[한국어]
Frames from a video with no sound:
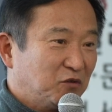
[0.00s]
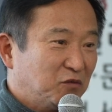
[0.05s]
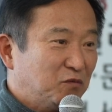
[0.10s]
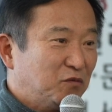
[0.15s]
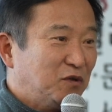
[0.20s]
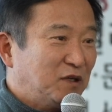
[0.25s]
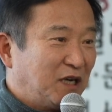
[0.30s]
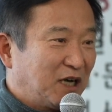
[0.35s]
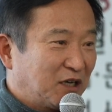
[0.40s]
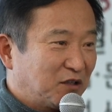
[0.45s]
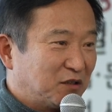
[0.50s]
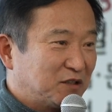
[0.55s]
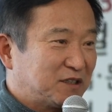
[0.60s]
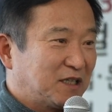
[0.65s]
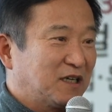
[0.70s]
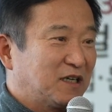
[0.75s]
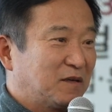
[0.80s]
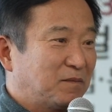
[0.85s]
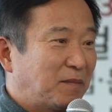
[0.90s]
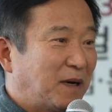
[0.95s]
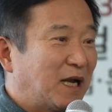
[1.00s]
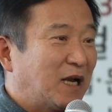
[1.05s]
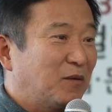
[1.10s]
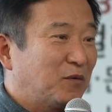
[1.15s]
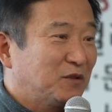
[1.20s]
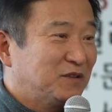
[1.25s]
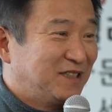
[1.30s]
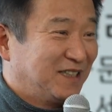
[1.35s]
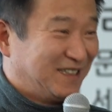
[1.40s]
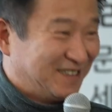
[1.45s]
눈물 나게도 제가 그걸
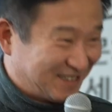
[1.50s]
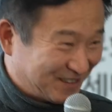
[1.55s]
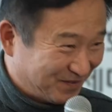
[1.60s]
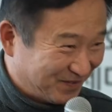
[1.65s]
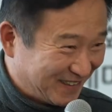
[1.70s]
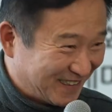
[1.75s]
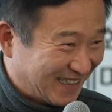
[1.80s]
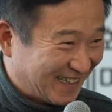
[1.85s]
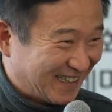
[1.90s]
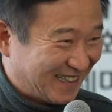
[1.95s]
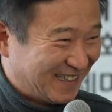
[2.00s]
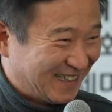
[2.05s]
팔아본 적이 있습니다.